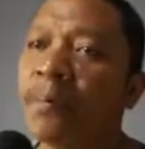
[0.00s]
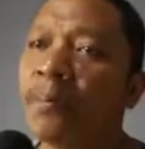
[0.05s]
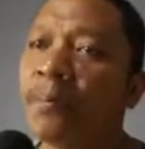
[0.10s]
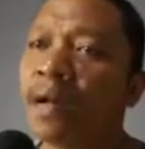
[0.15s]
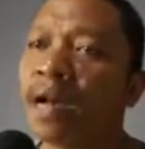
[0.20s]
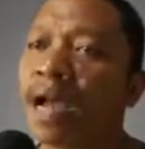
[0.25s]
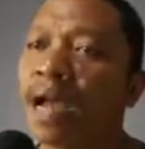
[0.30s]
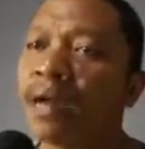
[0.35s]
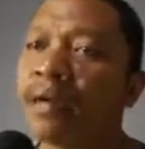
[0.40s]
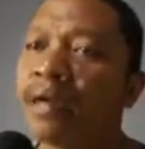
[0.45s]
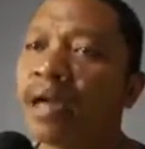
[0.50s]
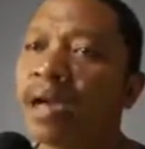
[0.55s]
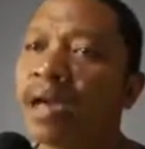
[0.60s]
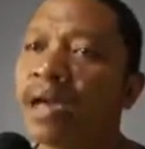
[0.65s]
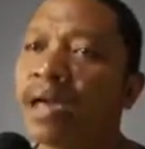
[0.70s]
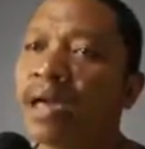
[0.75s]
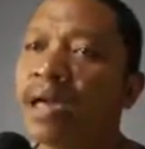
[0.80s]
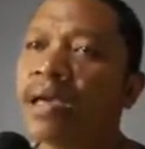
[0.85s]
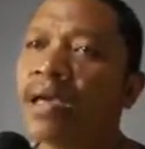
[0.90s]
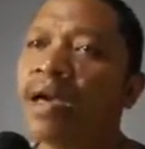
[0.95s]

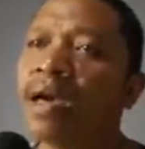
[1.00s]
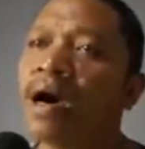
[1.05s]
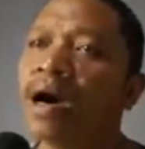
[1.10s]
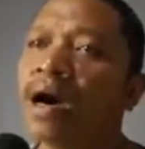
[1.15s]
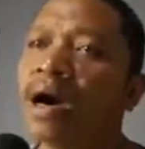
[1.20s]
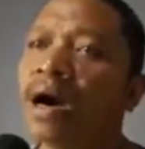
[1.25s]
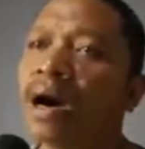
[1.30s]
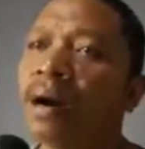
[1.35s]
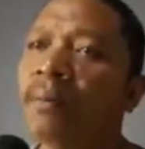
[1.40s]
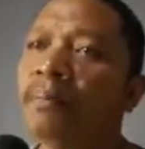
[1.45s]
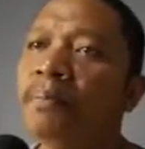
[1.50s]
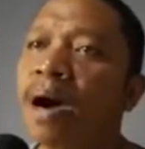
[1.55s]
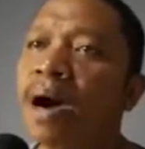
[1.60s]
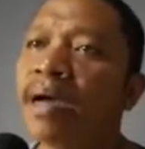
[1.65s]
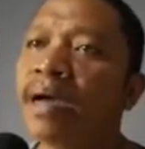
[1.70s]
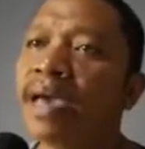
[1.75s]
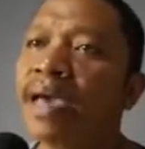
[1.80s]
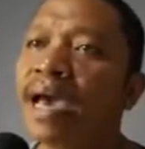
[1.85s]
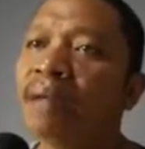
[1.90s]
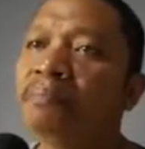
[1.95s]
Menandai Eh,
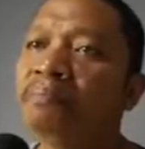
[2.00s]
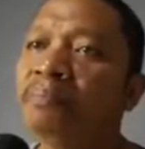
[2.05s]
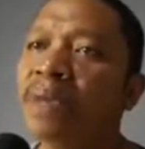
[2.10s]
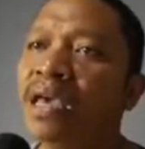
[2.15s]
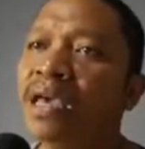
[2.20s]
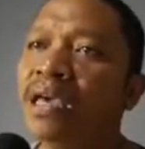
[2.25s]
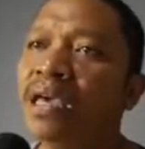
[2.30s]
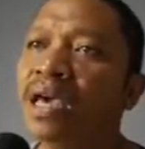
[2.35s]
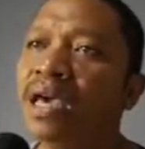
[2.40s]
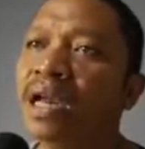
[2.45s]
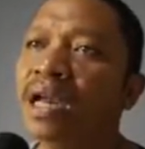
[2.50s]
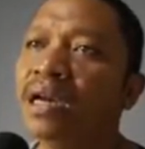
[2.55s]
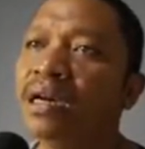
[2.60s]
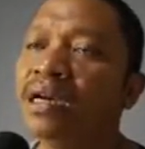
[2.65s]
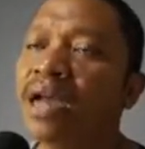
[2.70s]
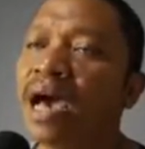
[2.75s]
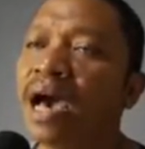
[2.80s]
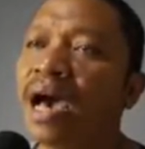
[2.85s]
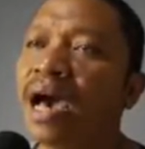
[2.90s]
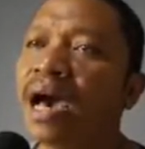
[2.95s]
bagian pinggir
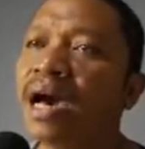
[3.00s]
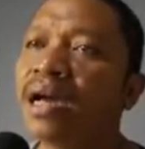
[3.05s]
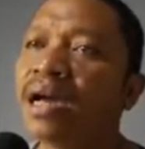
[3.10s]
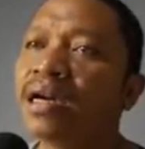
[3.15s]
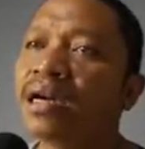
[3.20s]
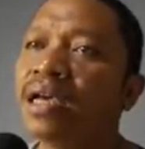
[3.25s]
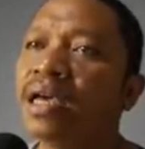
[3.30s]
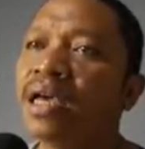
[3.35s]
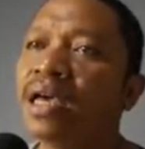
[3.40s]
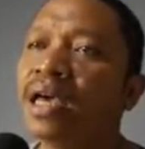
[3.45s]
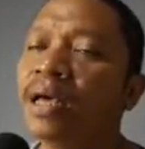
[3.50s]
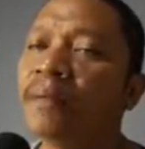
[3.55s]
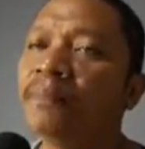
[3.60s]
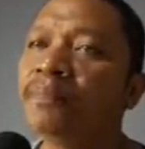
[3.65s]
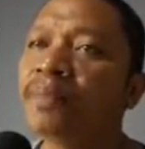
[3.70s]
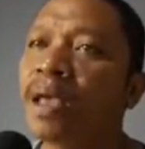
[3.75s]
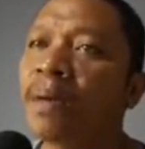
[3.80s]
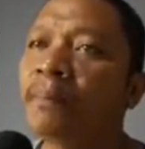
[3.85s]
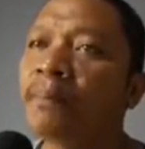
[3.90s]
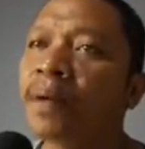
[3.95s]
dari
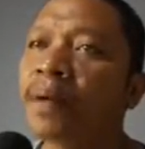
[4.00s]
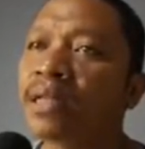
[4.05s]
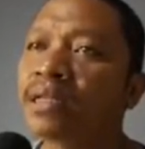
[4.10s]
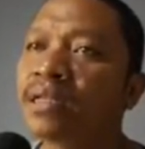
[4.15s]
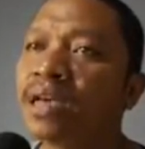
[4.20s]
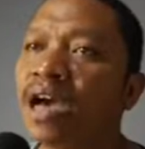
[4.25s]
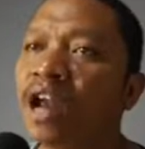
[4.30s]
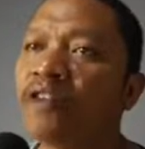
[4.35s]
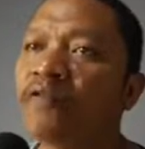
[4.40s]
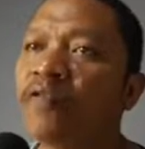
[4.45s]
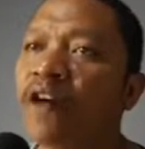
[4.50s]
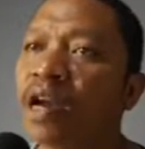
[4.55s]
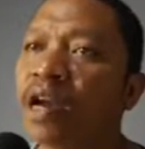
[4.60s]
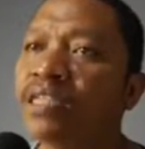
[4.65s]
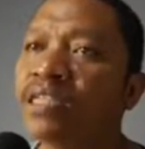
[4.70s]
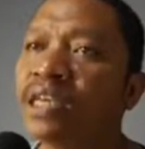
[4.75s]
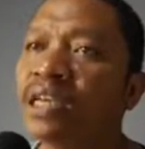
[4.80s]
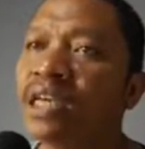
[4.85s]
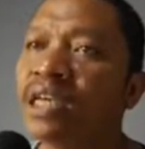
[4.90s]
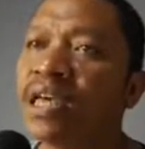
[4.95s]
plat galvanis
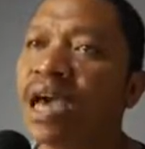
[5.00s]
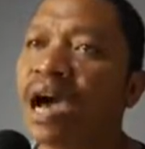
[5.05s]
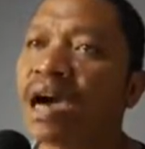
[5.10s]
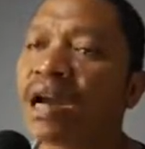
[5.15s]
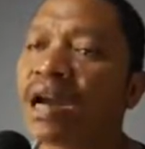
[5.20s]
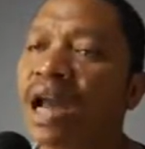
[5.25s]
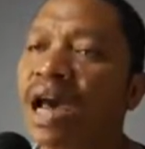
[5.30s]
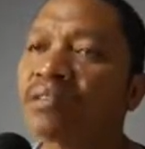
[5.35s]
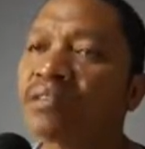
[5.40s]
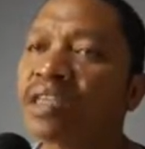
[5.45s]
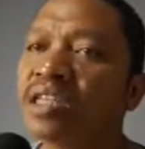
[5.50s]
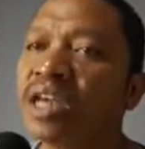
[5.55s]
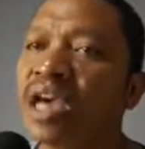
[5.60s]
ini yang nanti